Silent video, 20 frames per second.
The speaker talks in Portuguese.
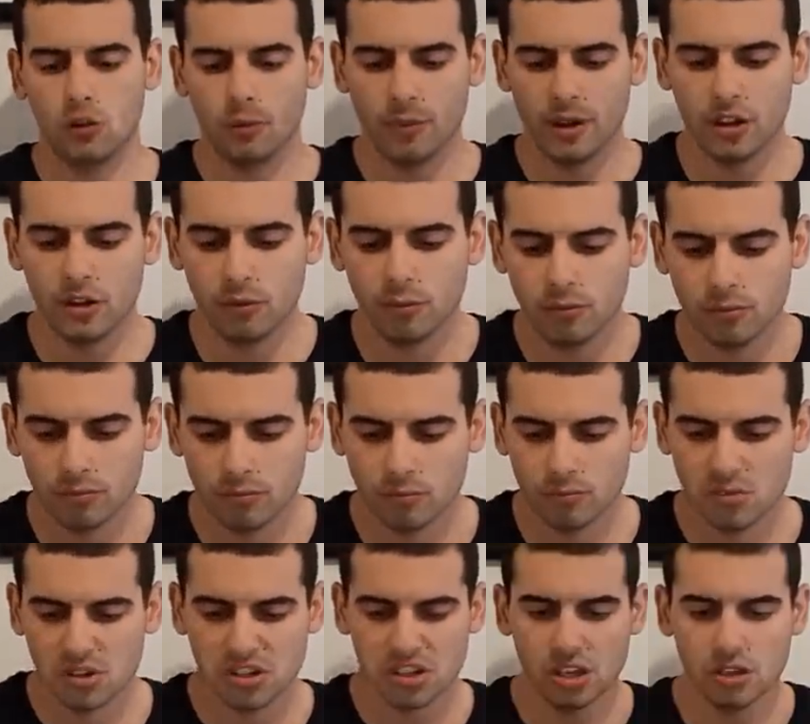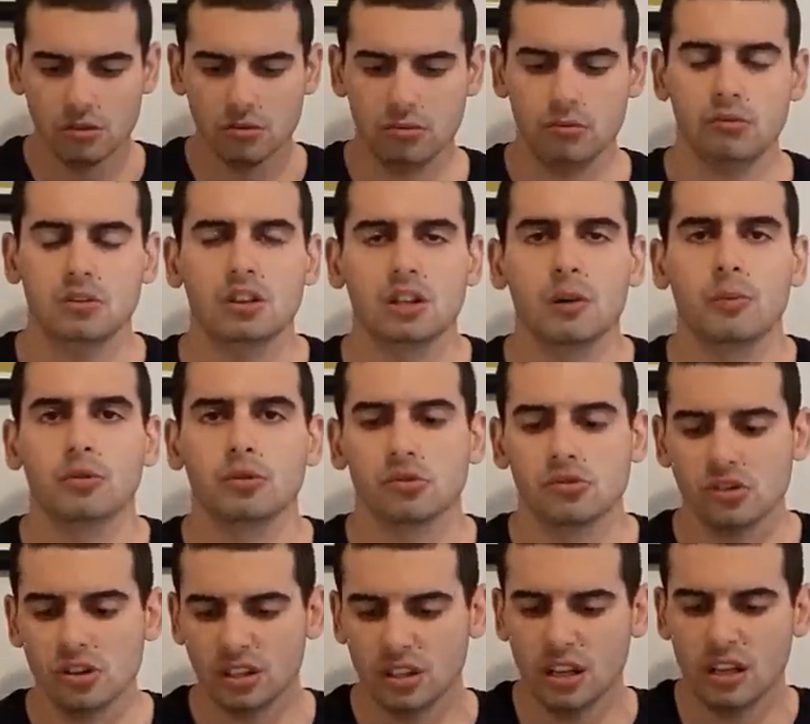Como é que eu me sinto na
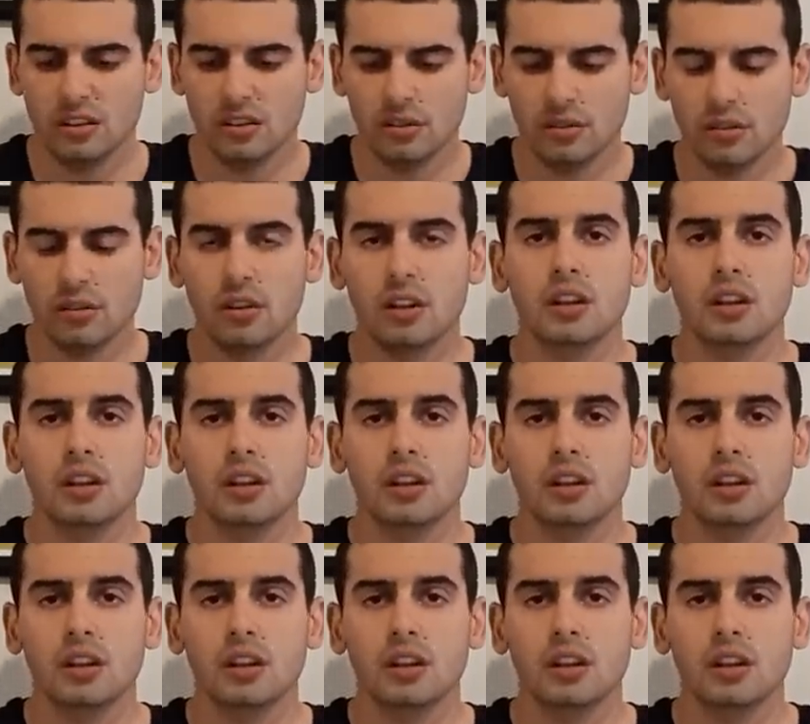motocicleta?